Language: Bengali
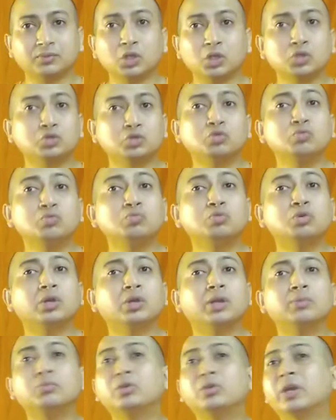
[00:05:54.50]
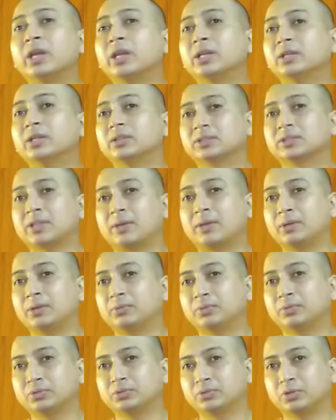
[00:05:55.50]
জুম করে মুখের সামনে
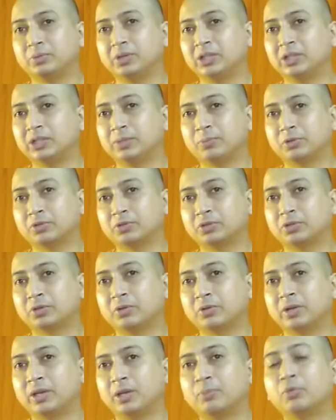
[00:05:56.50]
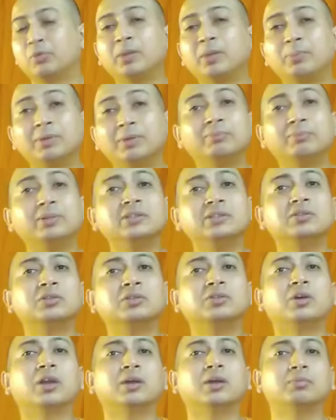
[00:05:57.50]
ছবি নিতে পছন্দ করি না মুখের পিম্পলসগুলো
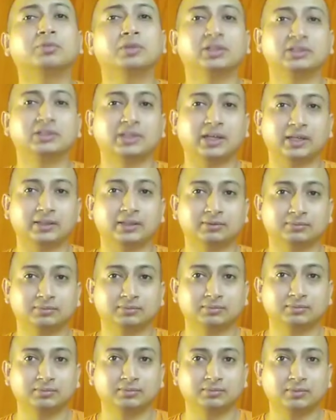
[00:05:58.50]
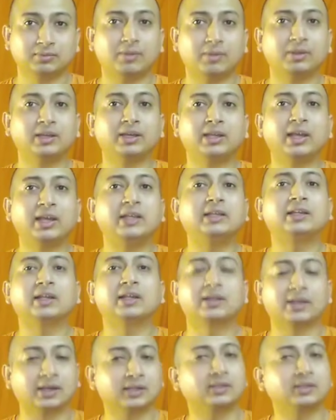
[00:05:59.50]
ধরা পড়ে যায় আমাদেরকে
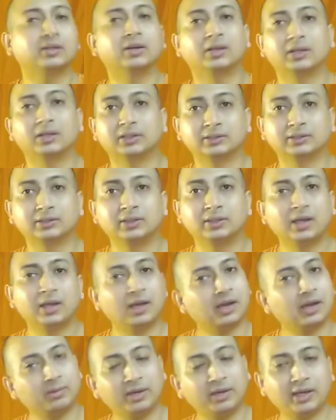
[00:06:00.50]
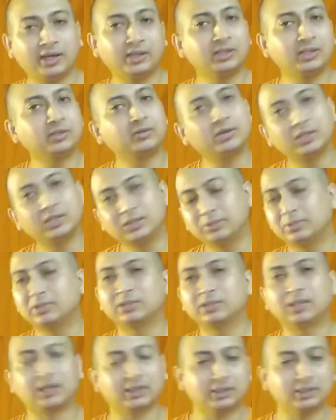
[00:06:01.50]
এডিটার রাখতে হয় আমরা এডিট করে জীবন চালাতে